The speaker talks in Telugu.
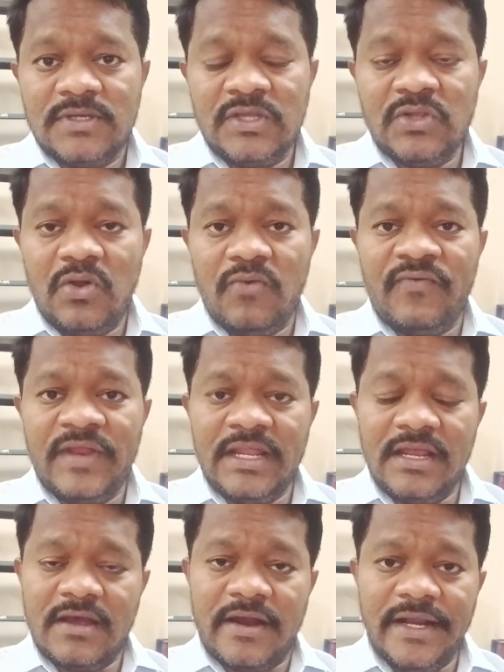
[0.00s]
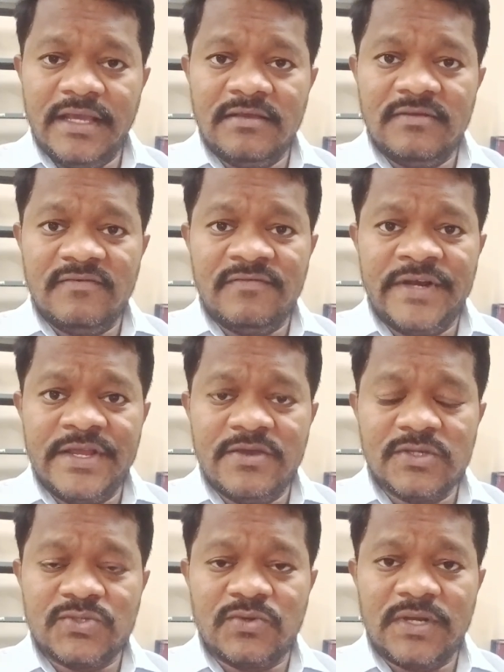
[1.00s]
ఇందులో ఫ్రీ రికార్డింగ్
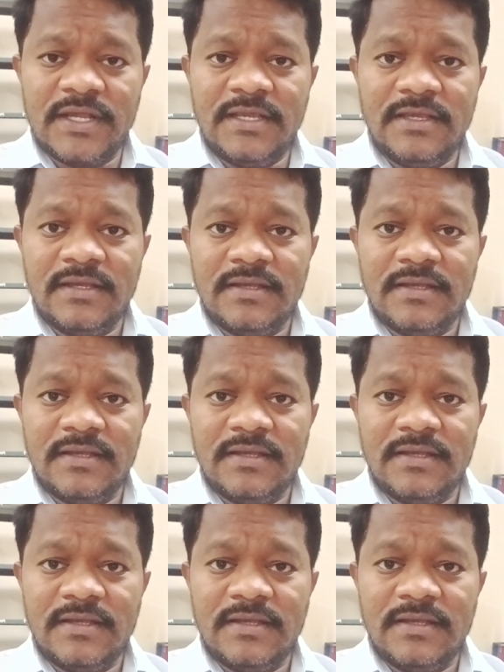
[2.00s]
వీడియోస్ ఉంటాయి